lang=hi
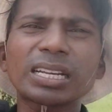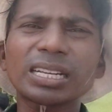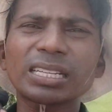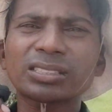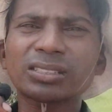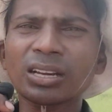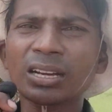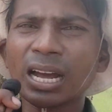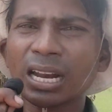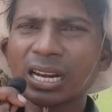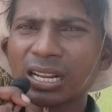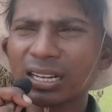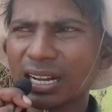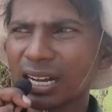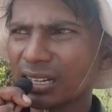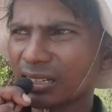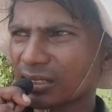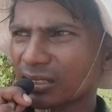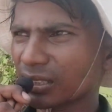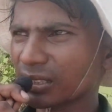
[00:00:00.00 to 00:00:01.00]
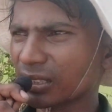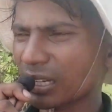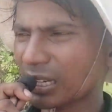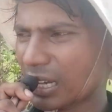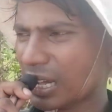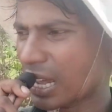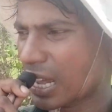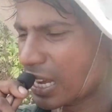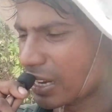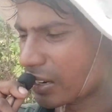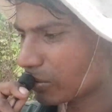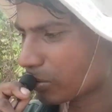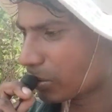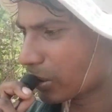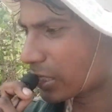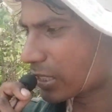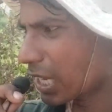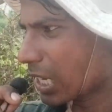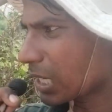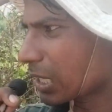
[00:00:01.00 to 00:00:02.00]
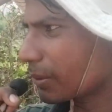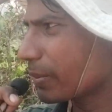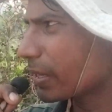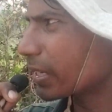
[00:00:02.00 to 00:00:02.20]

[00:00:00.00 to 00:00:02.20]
इसका गाना गाया खेसारी का